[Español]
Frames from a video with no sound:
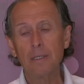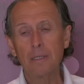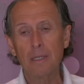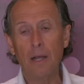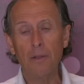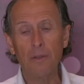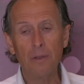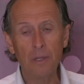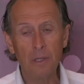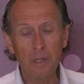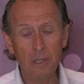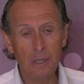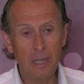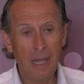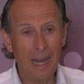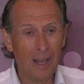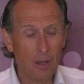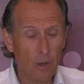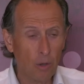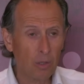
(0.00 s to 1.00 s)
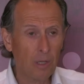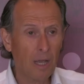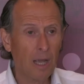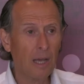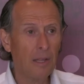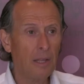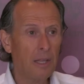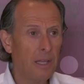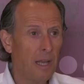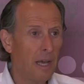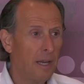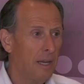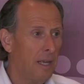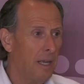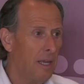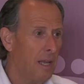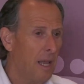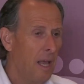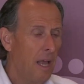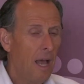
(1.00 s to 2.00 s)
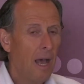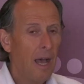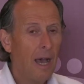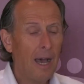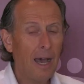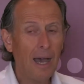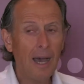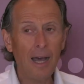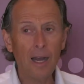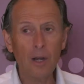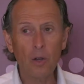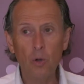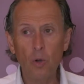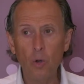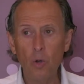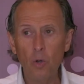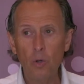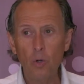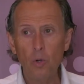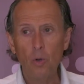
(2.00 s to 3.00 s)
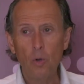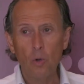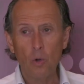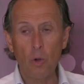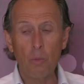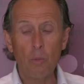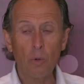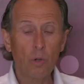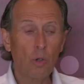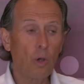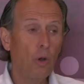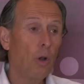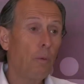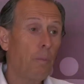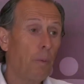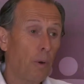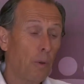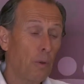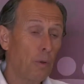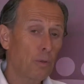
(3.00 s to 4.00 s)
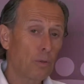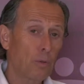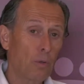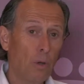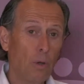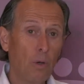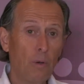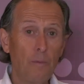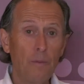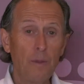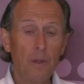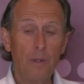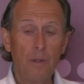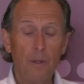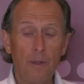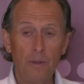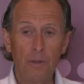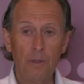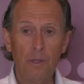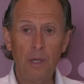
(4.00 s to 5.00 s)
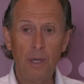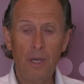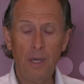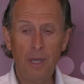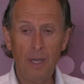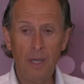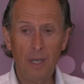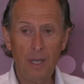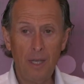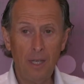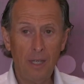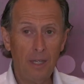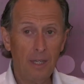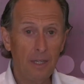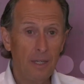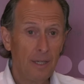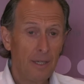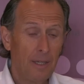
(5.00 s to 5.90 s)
tan de la costa gaditana a algo como son los productos de,